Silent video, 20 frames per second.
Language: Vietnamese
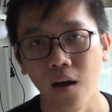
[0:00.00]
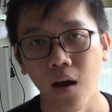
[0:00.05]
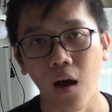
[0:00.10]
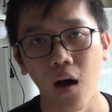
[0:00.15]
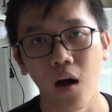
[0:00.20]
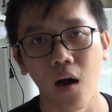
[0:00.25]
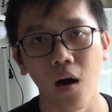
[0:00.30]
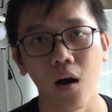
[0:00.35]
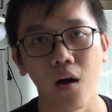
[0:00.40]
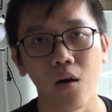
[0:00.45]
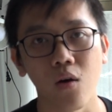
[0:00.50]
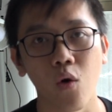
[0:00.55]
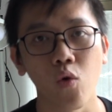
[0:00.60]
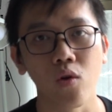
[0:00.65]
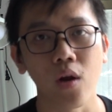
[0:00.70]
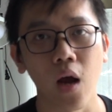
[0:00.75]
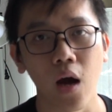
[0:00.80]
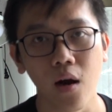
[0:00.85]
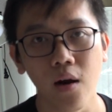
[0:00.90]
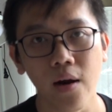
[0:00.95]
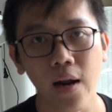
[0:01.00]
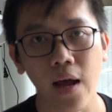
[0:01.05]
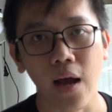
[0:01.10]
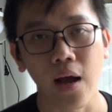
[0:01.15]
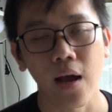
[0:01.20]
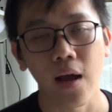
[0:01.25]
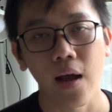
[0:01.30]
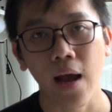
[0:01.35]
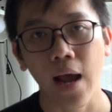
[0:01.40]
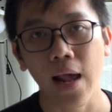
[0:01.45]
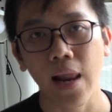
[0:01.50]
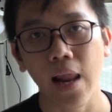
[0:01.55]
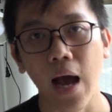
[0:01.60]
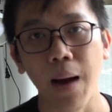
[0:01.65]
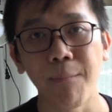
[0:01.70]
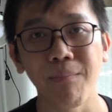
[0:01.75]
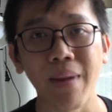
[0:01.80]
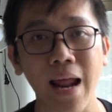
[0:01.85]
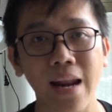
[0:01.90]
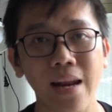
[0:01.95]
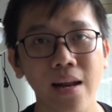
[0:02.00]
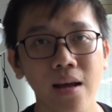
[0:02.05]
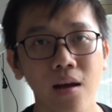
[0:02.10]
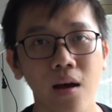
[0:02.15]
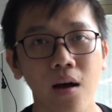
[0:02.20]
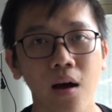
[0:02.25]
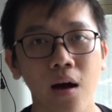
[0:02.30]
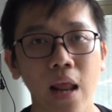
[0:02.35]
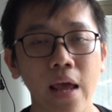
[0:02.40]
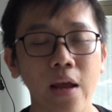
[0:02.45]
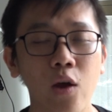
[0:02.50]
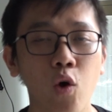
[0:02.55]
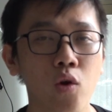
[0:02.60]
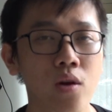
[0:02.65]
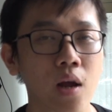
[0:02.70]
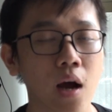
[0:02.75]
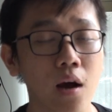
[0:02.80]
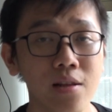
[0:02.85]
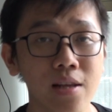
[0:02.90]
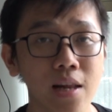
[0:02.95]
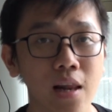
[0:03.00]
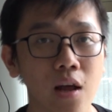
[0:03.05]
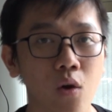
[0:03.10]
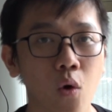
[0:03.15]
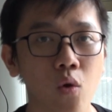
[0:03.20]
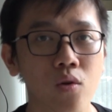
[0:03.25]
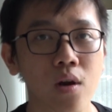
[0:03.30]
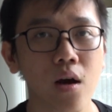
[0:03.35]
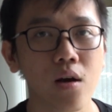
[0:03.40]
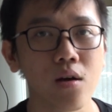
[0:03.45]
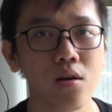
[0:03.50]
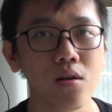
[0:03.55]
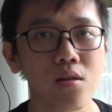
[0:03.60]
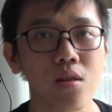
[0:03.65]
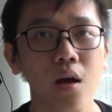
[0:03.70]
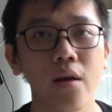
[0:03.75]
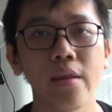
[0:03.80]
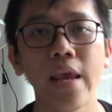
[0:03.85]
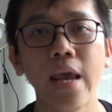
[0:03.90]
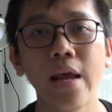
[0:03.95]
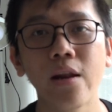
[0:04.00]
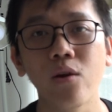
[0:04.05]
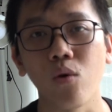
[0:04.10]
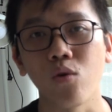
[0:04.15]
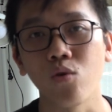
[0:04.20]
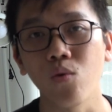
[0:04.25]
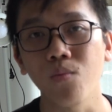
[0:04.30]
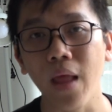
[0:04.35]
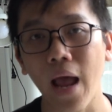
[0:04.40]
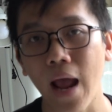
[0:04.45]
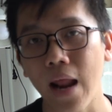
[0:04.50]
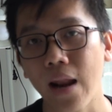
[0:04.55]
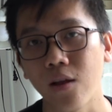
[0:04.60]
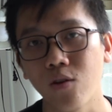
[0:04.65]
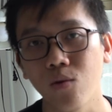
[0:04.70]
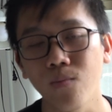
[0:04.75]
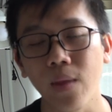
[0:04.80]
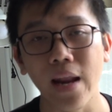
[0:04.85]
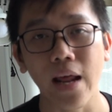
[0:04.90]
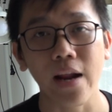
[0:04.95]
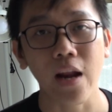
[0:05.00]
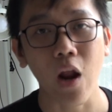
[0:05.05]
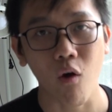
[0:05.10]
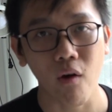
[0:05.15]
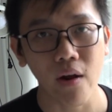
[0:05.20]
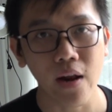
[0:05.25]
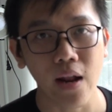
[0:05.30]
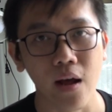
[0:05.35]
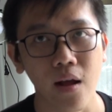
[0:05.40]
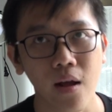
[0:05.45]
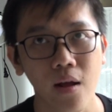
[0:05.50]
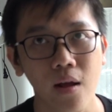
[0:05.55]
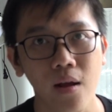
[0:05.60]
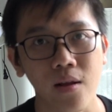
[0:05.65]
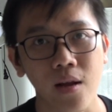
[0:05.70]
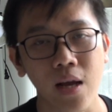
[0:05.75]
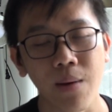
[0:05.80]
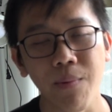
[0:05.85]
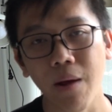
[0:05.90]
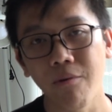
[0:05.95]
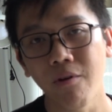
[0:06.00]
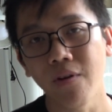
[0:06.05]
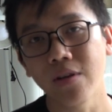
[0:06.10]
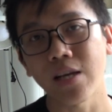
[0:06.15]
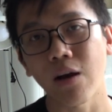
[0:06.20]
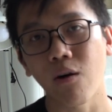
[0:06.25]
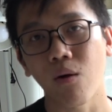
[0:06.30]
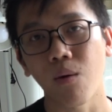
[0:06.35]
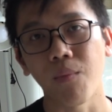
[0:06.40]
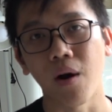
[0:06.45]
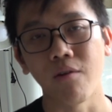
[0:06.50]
uh, ngôn ngữ nè hay là âm thanh á ở đây ngôn ngữ chính là ngôn ngữ tự nhiên của chúng ta nè chúng ta đang nói nè các bạn biết vì sao không?